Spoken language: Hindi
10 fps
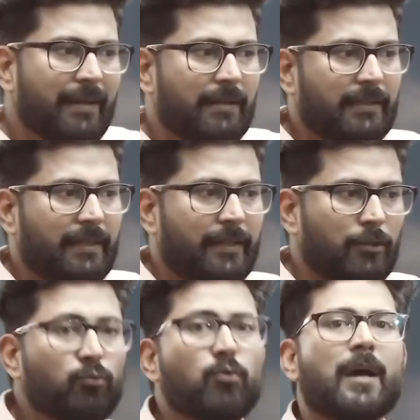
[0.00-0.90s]
करते हैं
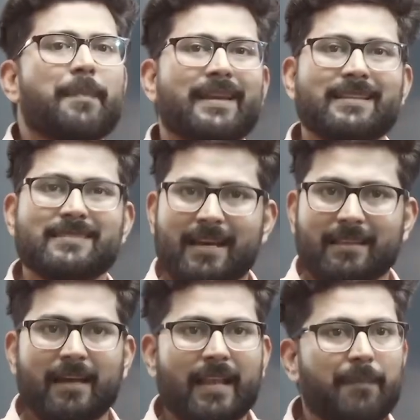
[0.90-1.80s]
तो आपके लिए
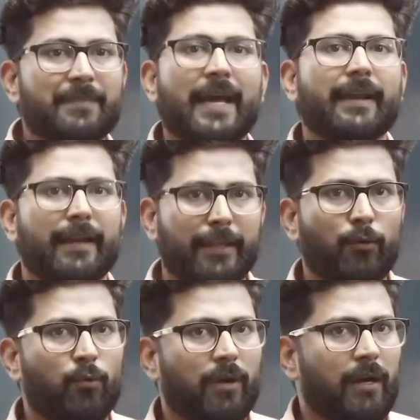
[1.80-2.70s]
ज्यादा लाभदायक नहीं
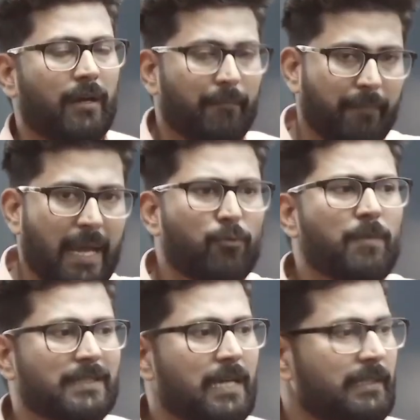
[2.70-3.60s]
होगा मैं आपको
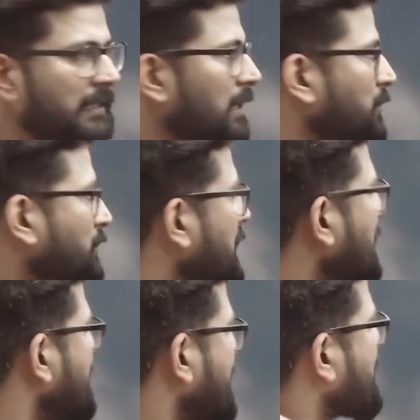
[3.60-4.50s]
बता देता हूं
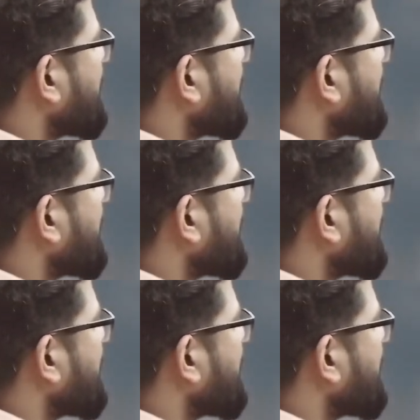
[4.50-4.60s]
जैसे